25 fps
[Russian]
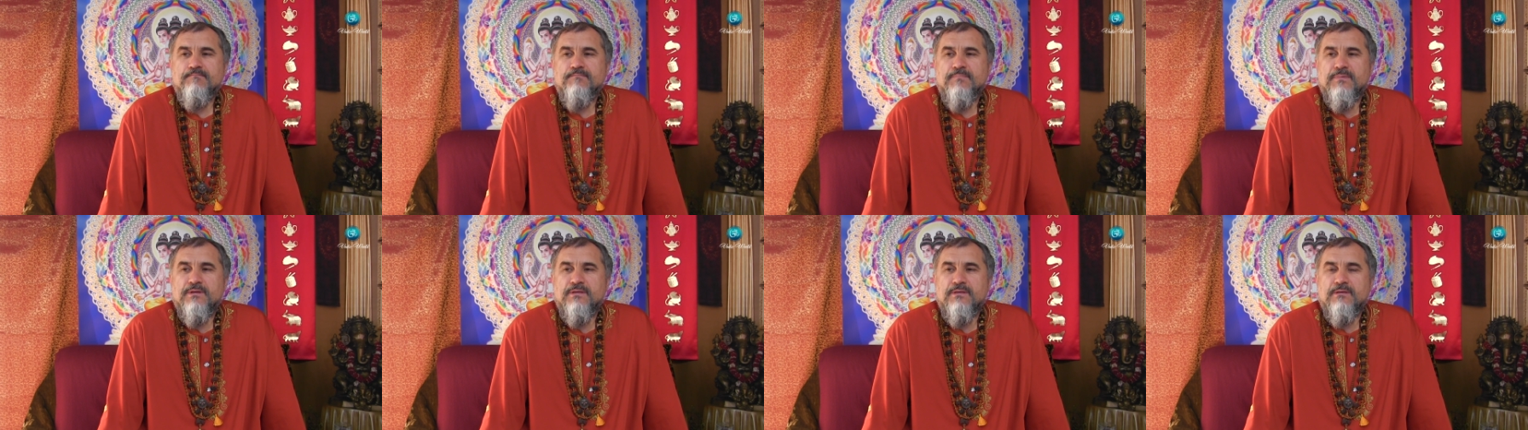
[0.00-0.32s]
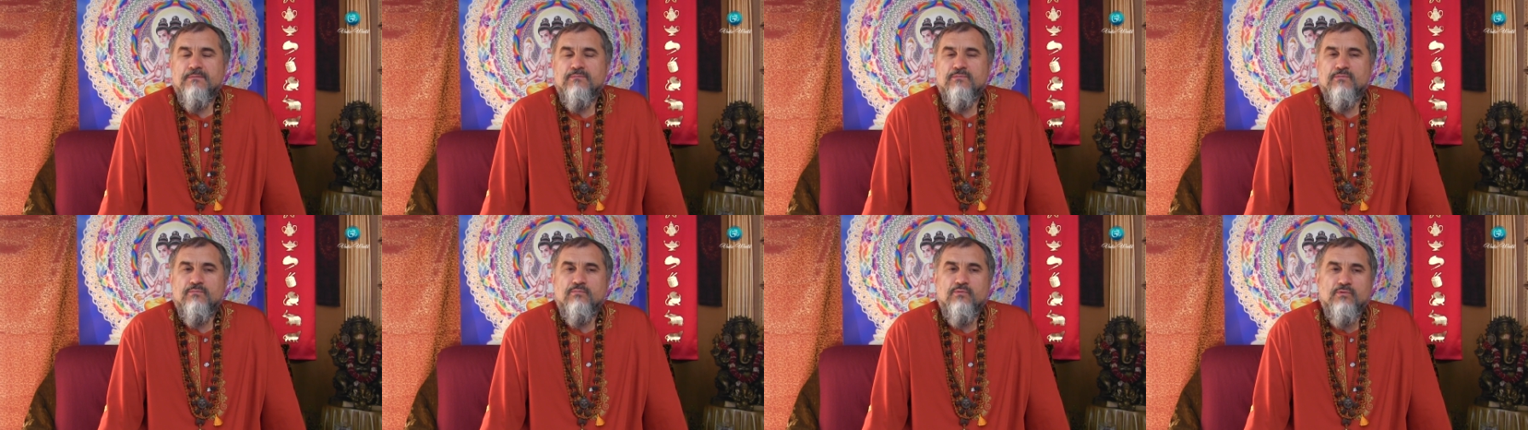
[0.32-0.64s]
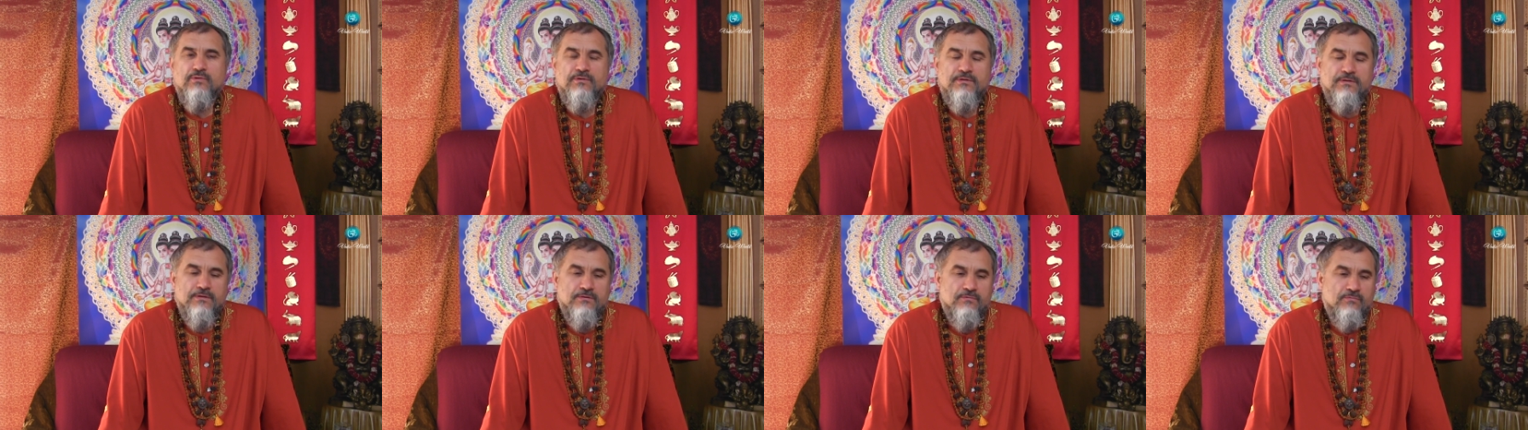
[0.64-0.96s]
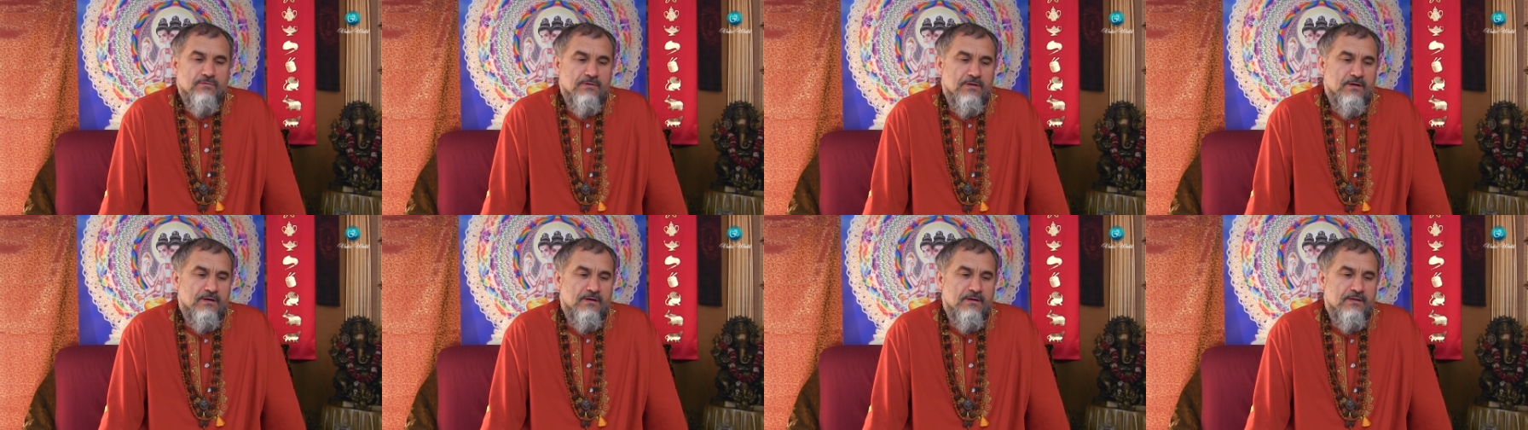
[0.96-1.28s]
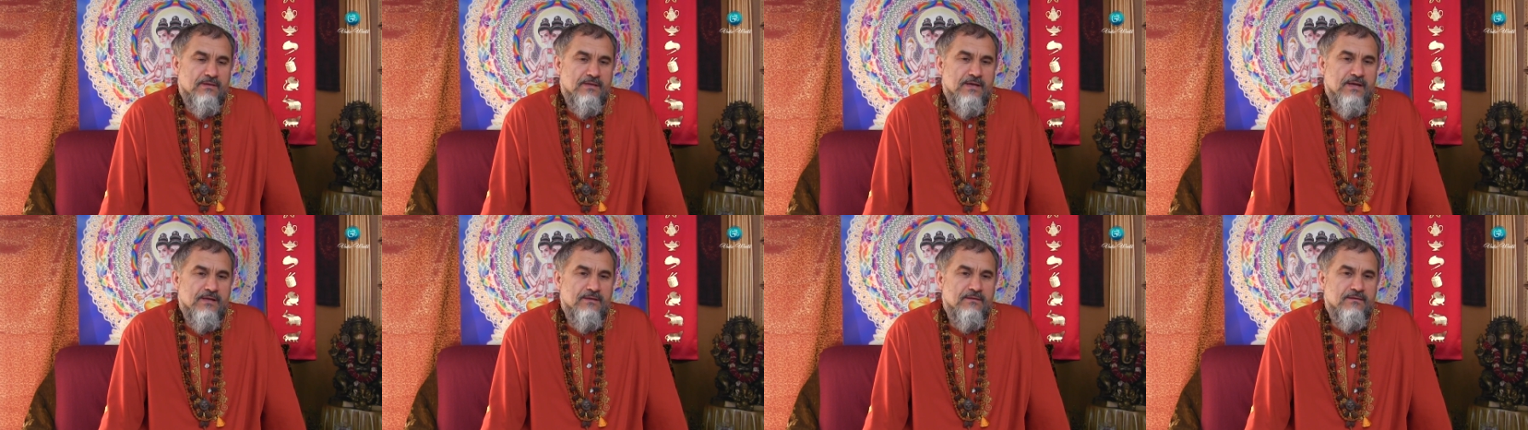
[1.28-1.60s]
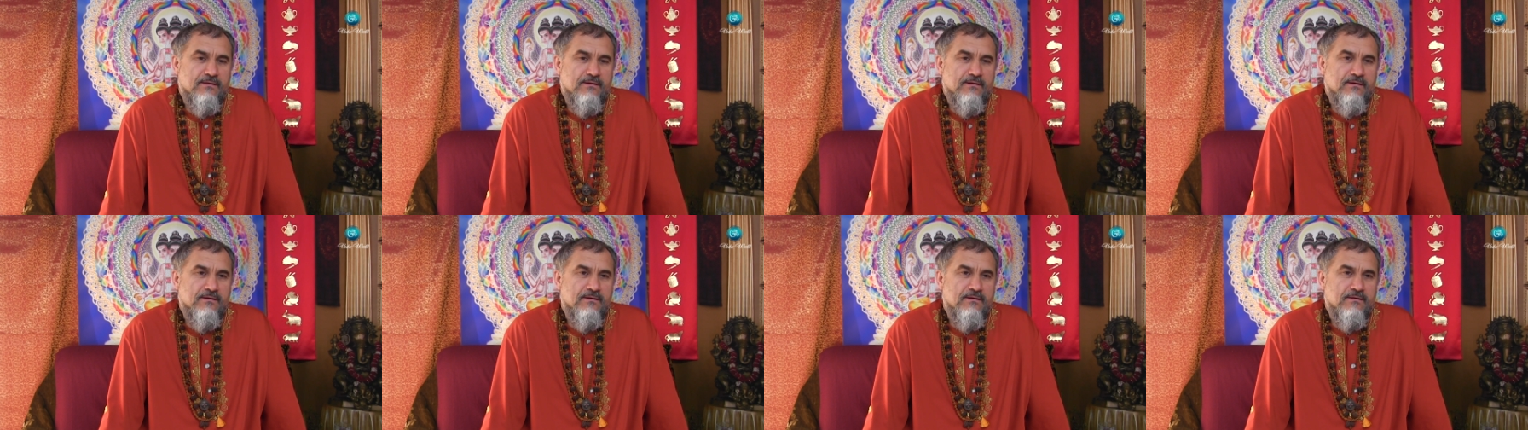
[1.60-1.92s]
Поэтому путь Антары
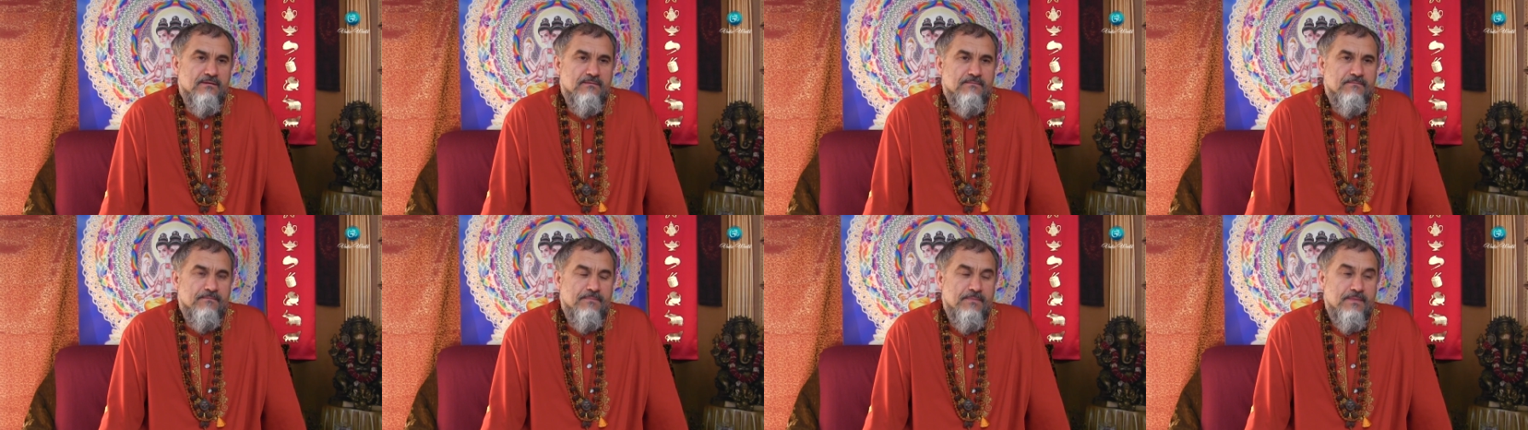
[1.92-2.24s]
Тантры